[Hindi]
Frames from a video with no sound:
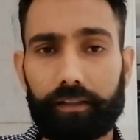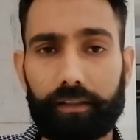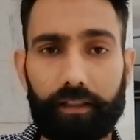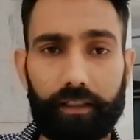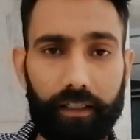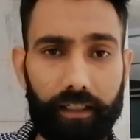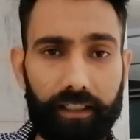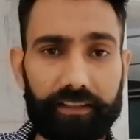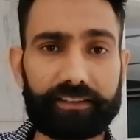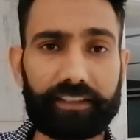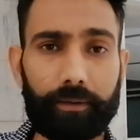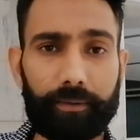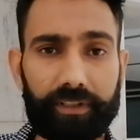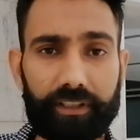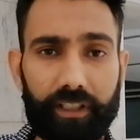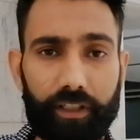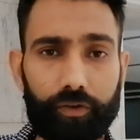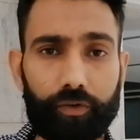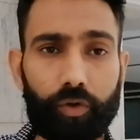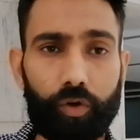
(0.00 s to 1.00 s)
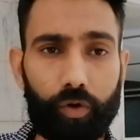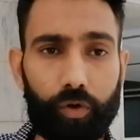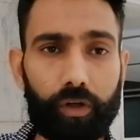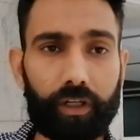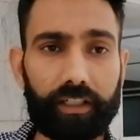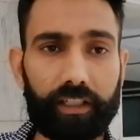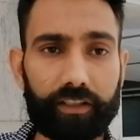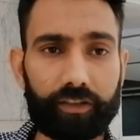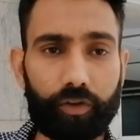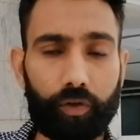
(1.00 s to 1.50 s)
गलत साबित कर दूँ लोगों की
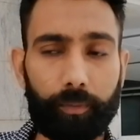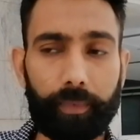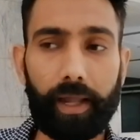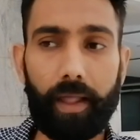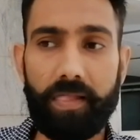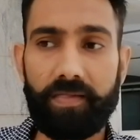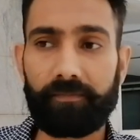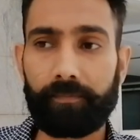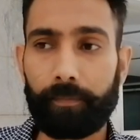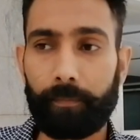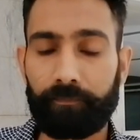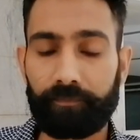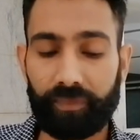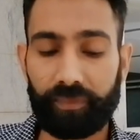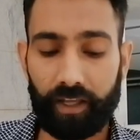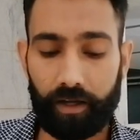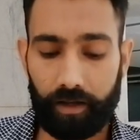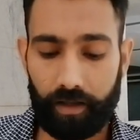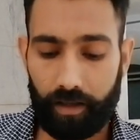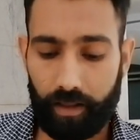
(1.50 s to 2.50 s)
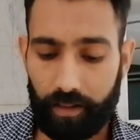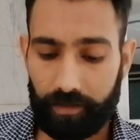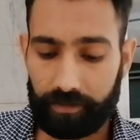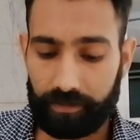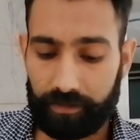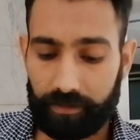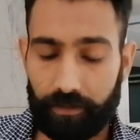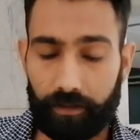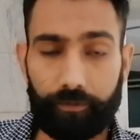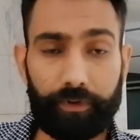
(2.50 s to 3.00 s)
नज़रों में
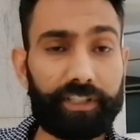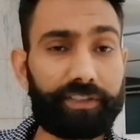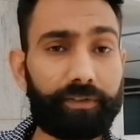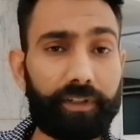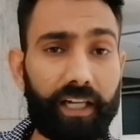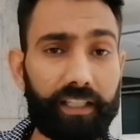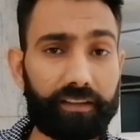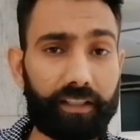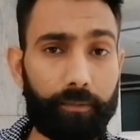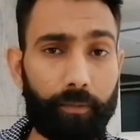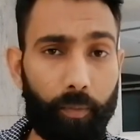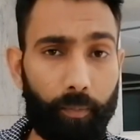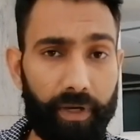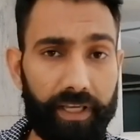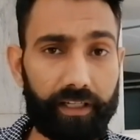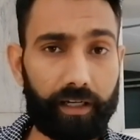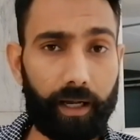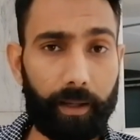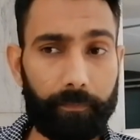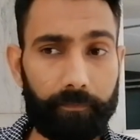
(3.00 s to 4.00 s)
विश्वनाथ था मुंबई का